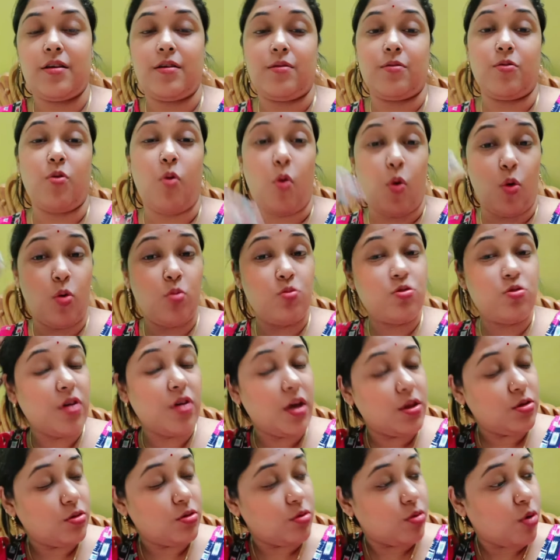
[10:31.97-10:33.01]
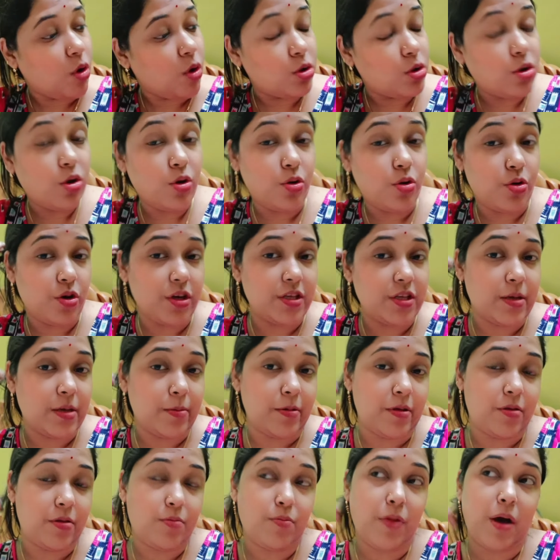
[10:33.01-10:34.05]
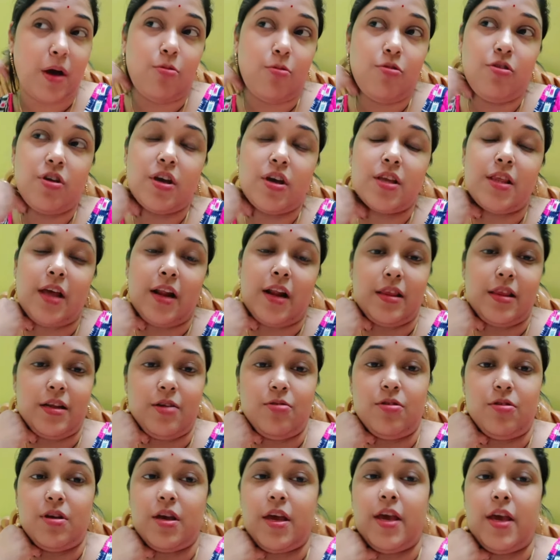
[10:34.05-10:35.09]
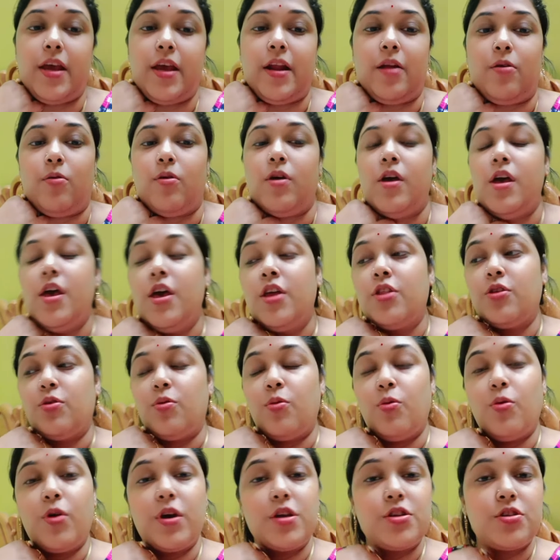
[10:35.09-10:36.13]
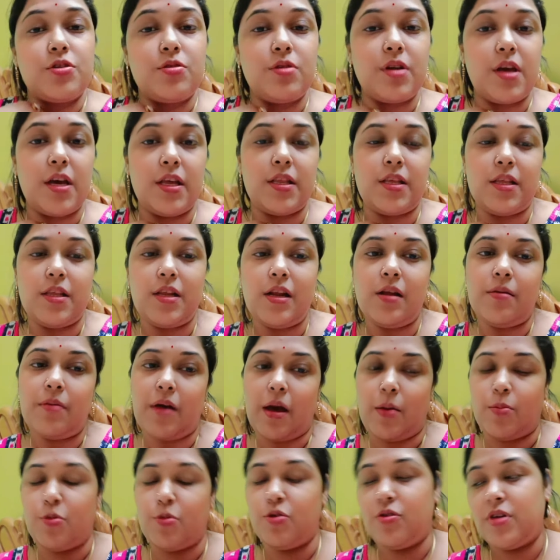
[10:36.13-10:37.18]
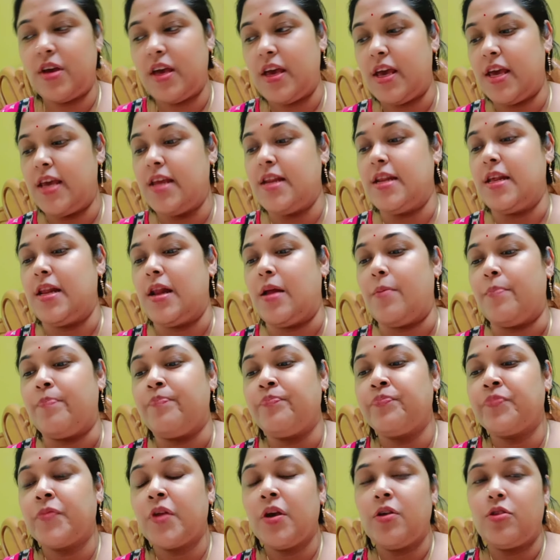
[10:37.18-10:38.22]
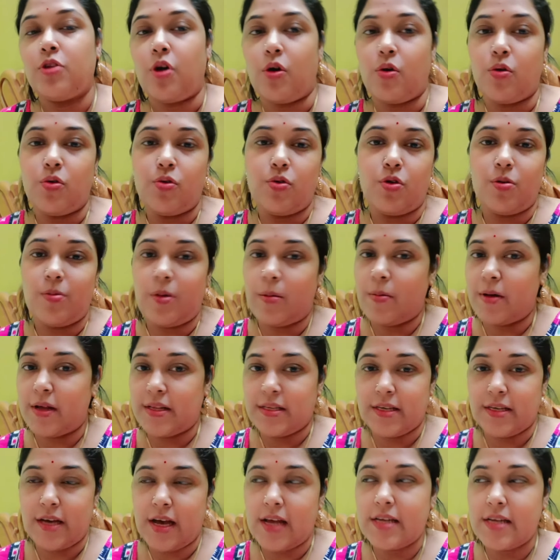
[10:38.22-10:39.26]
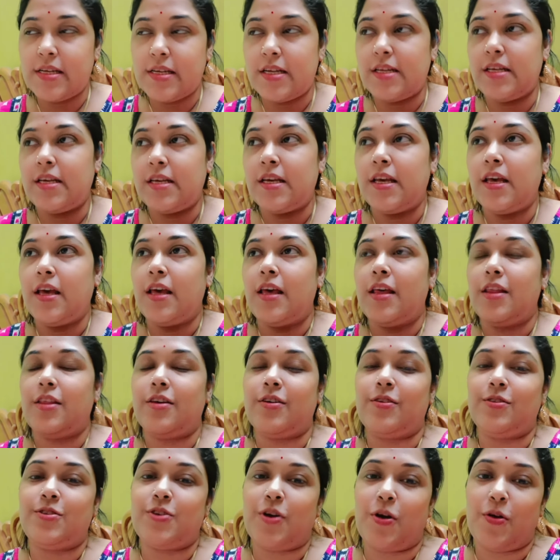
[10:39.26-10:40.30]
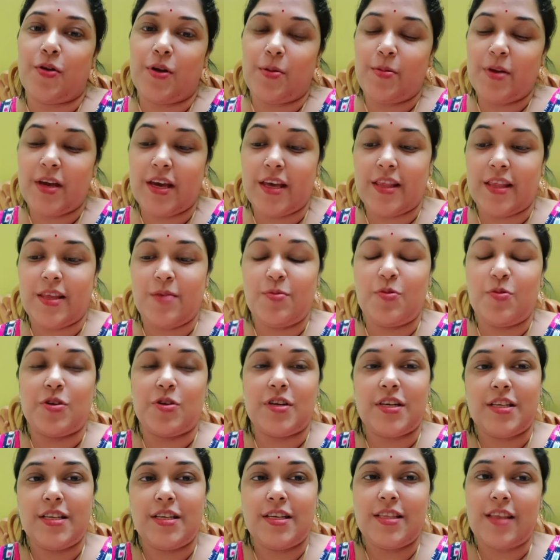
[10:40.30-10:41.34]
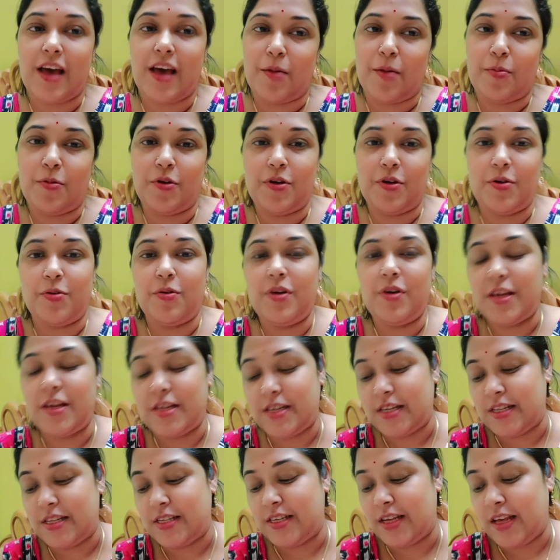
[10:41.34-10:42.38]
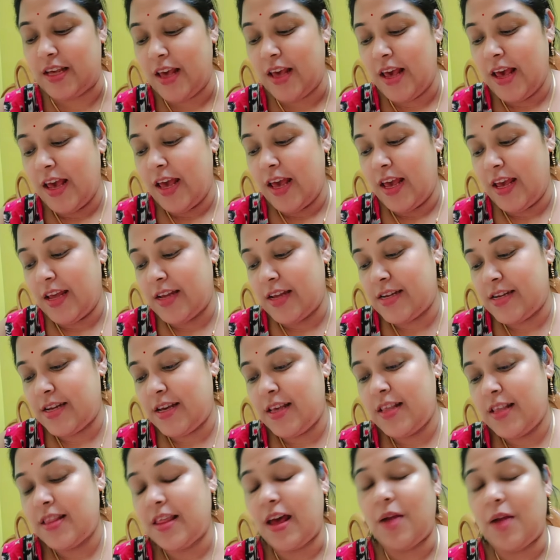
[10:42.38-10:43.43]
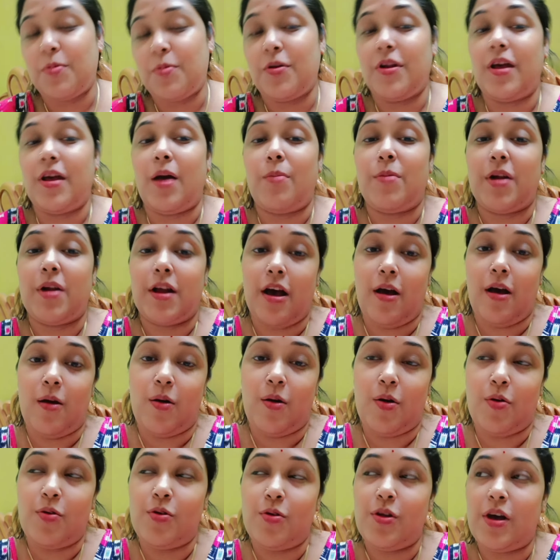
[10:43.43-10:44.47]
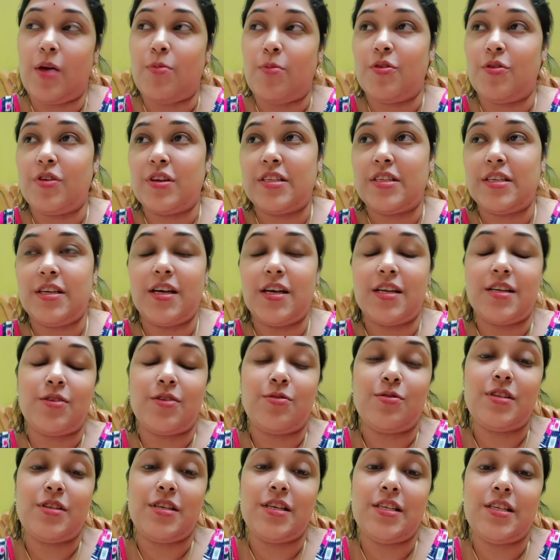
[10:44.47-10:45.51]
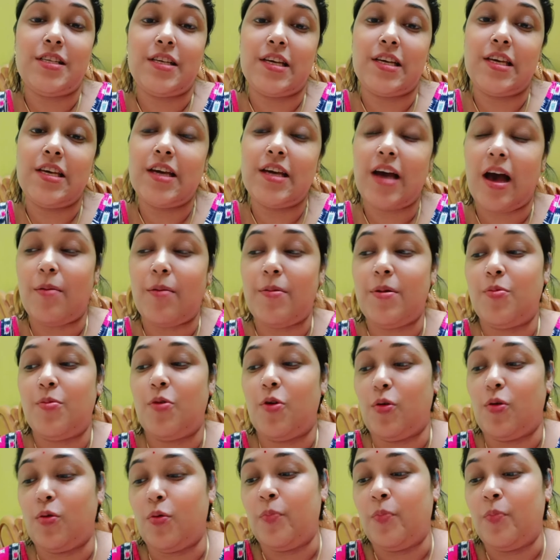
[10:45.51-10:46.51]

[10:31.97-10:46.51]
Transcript: গরম তো এত গন্ধ হয়ে যাবে মা বললো কি তাড়াতাড়ি করে খেয়ে নাও তো ওকে যখন খেতে দিলাম আমিও খেয়েই নিলাম তখন ওর বাবা আজকে আসেনি তো যখন আমি খেতে বসেছি তারপরে ও এসেছে এসে তারপরে আমার খাওয়া হলো আমি ওকে জিজ্ঞাসা করছি যে কি খাবে বলো